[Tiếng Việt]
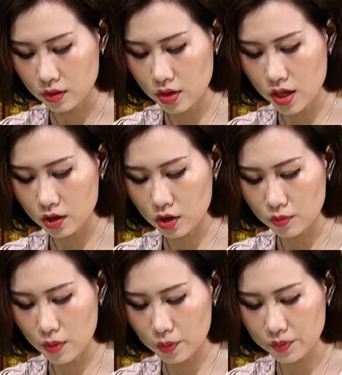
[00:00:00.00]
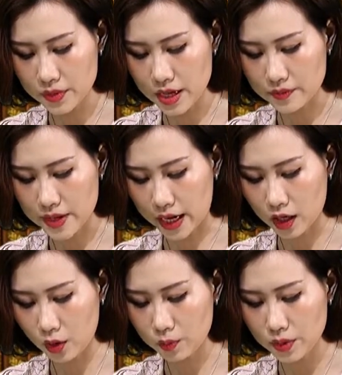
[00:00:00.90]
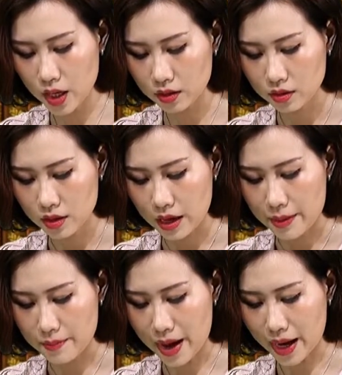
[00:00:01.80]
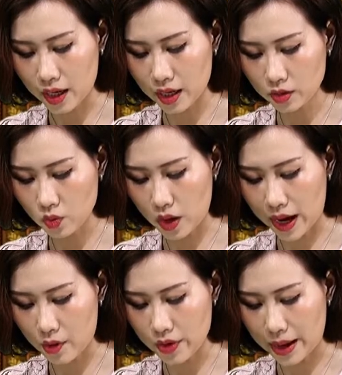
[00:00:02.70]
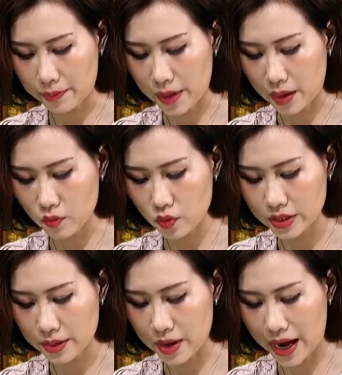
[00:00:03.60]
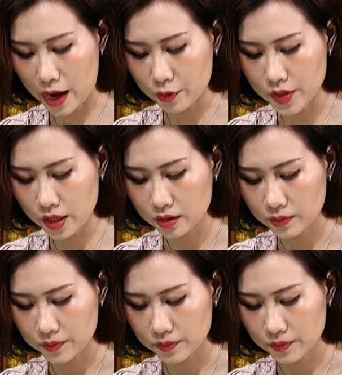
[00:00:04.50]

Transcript: Có lần con bóng về nhà khóc nấc, mang hết quần áo đẹp mẹ mua ra bờ ao dứt.